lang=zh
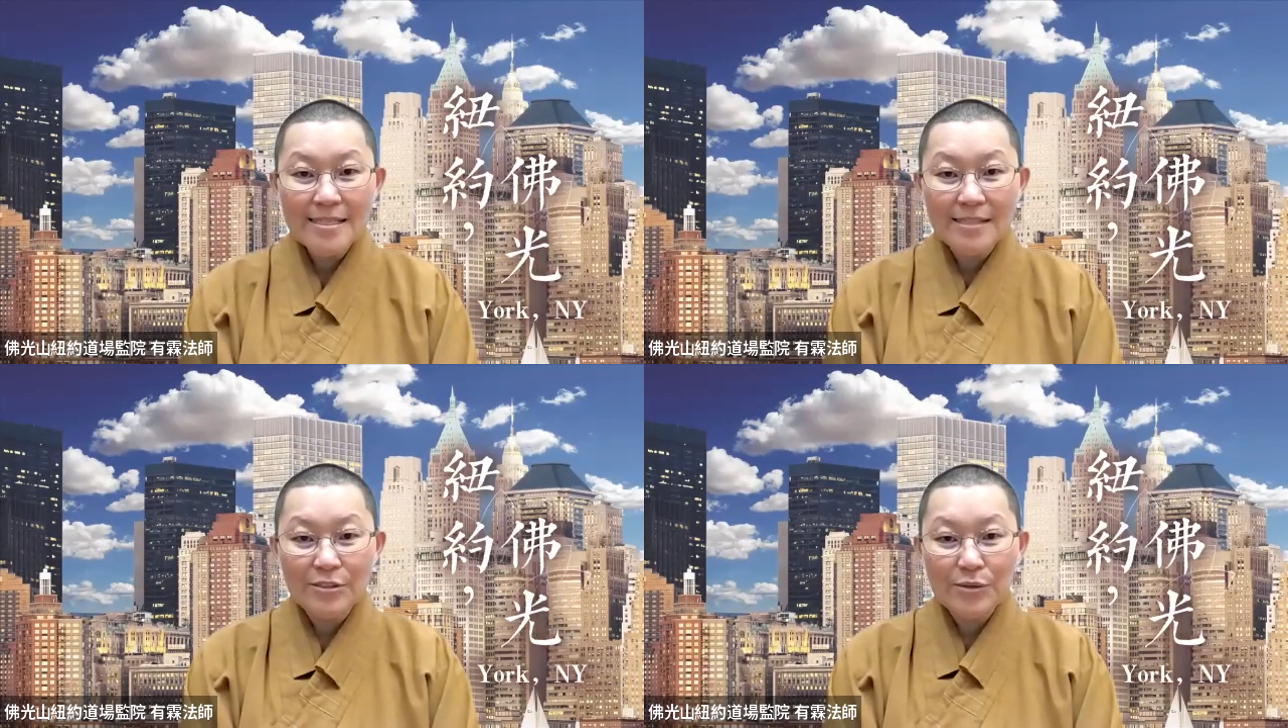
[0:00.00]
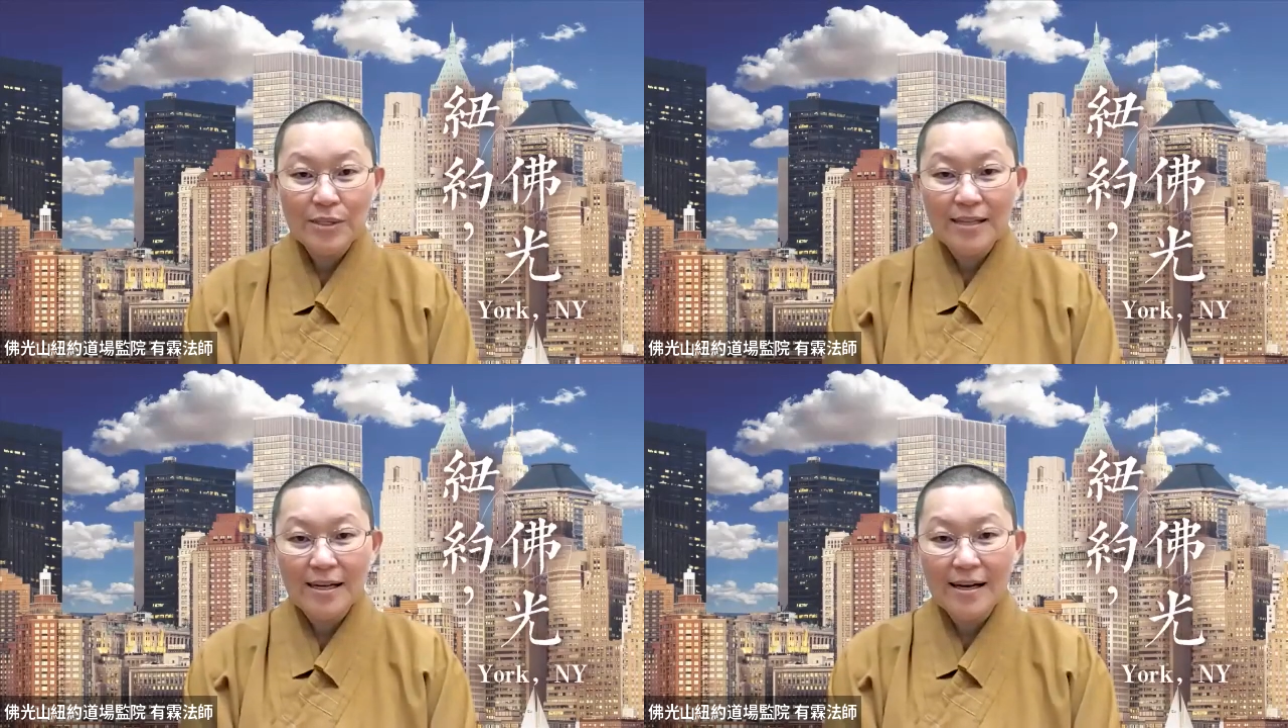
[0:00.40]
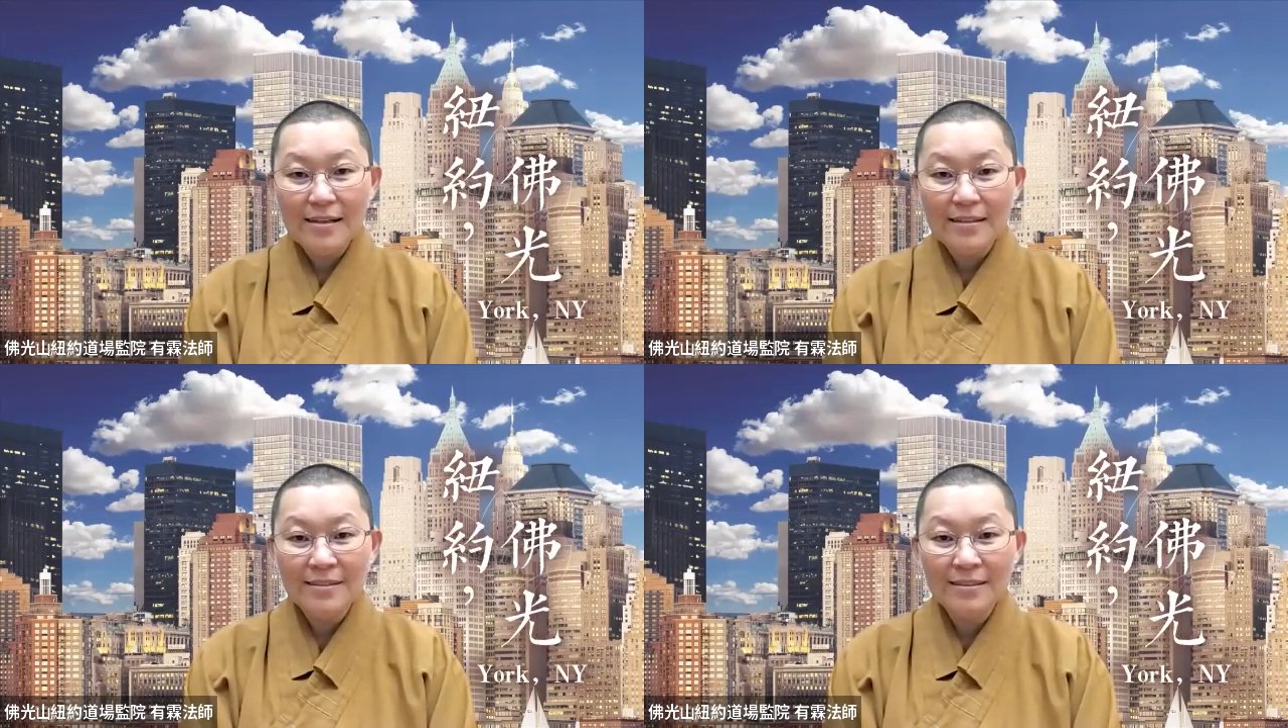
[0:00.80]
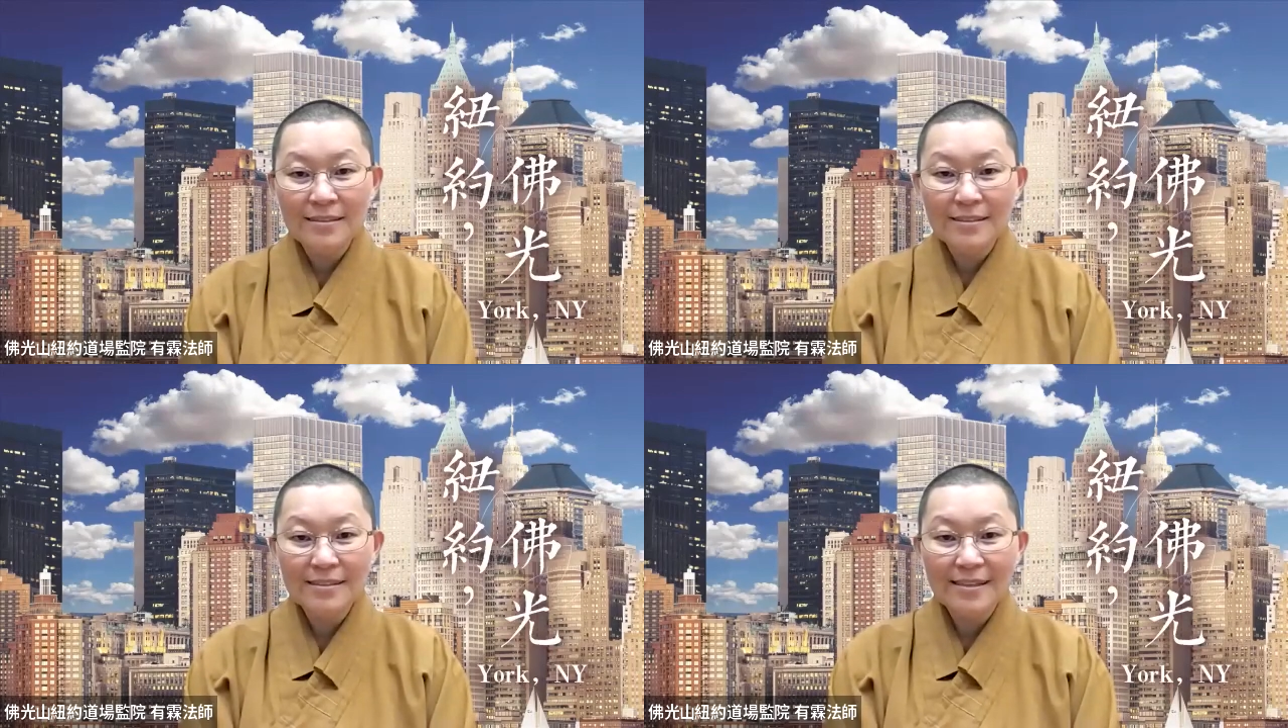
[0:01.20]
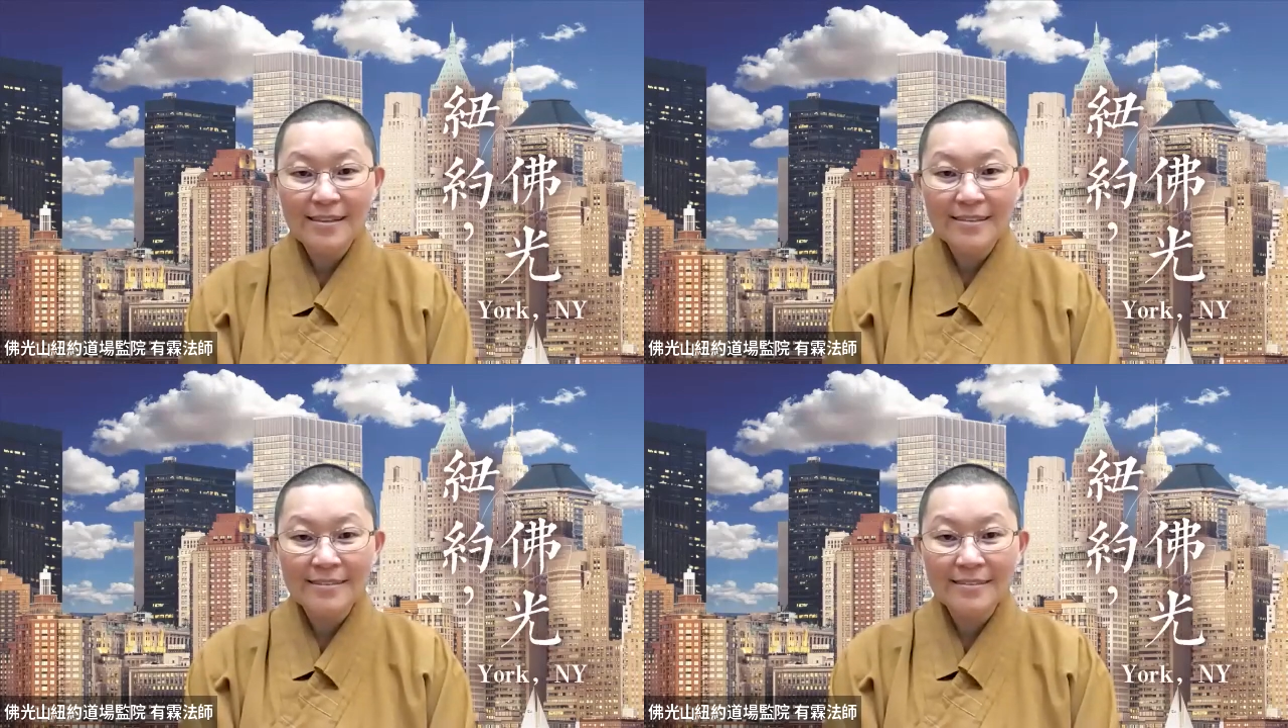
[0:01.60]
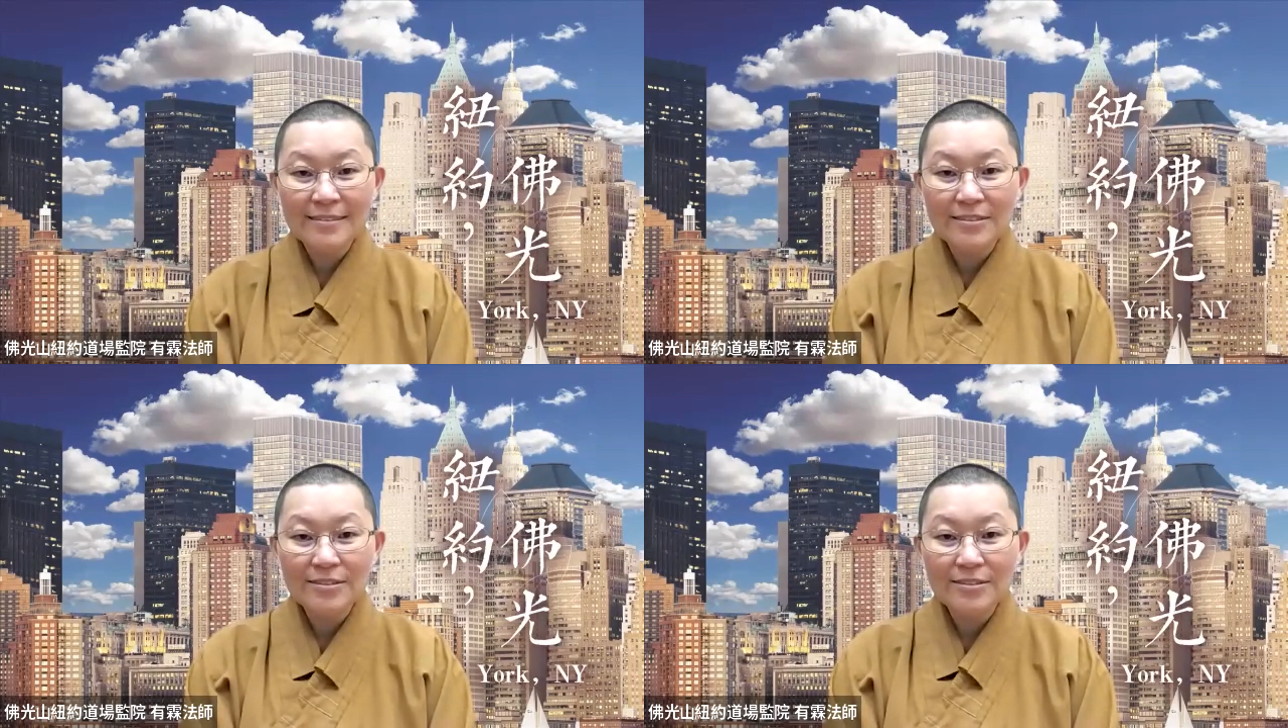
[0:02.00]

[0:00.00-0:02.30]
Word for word: 情都给他，嗯，